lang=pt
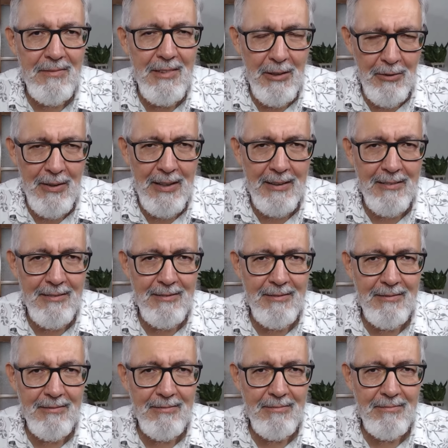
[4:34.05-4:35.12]
não é?
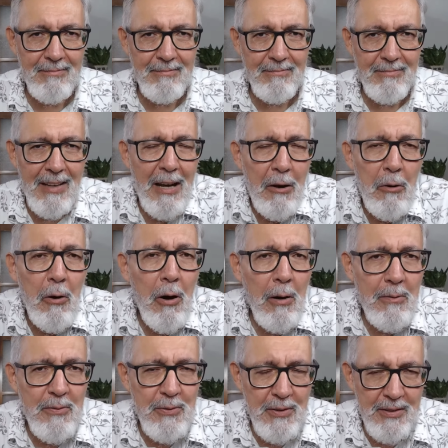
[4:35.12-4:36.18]
É
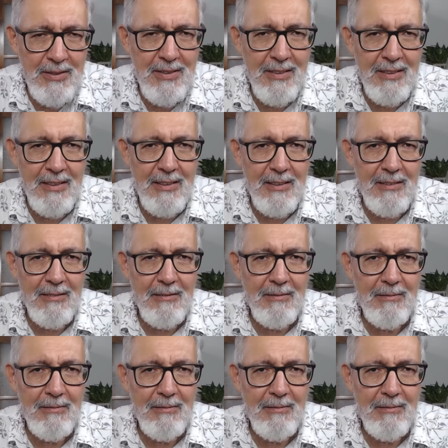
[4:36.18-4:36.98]
óbvio que seria.